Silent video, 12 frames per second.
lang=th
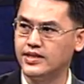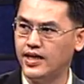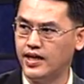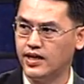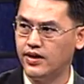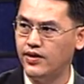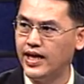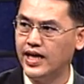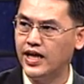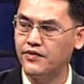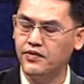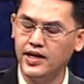งเศสเขาราย
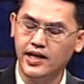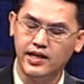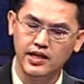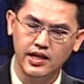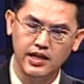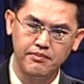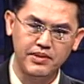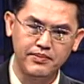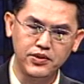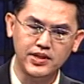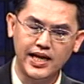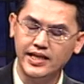งานว่ามี
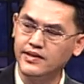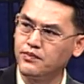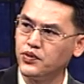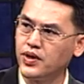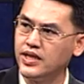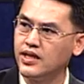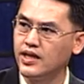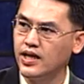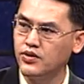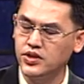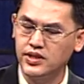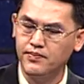ผู้ชายจำนวนหนึ่ง
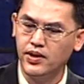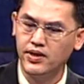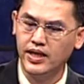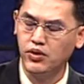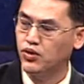นะ โดยเฉพาะใน